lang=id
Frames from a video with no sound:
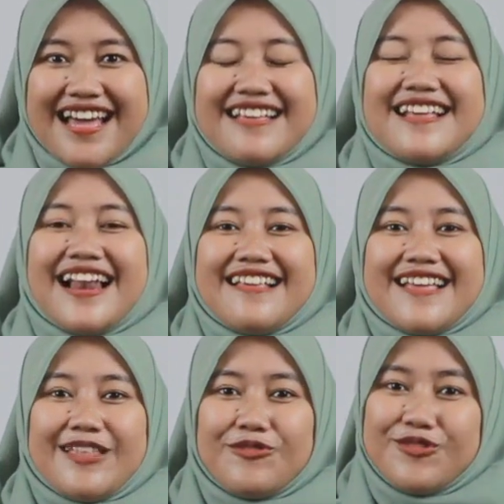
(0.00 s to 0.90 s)
Salah
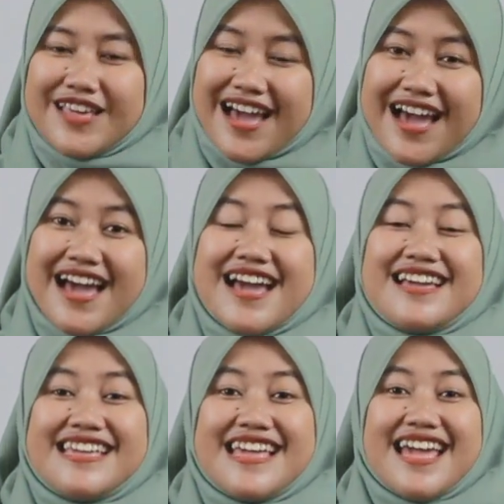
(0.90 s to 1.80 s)
satunya
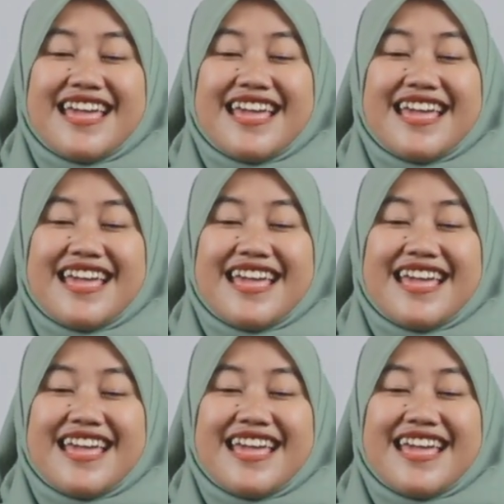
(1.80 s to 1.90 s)
Kiai